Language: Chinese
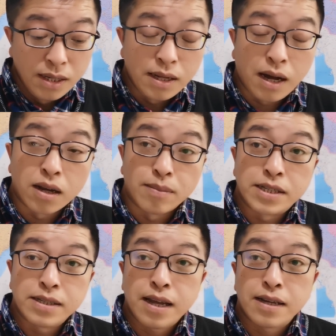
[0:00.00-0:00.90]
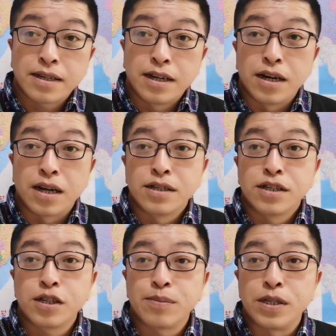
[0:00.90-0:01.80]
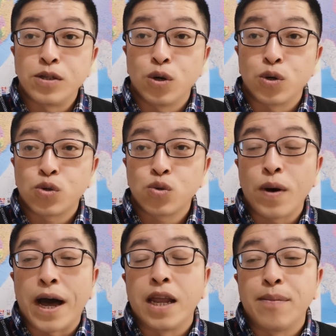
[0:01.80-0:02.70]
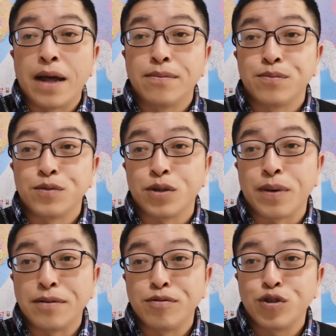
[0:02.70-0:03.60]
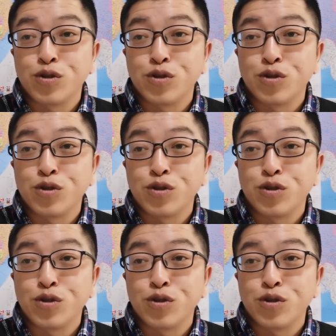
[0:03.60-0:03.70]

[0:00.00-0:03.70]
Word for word: 那好了吧，今天这个视频就说完了吧，对吧？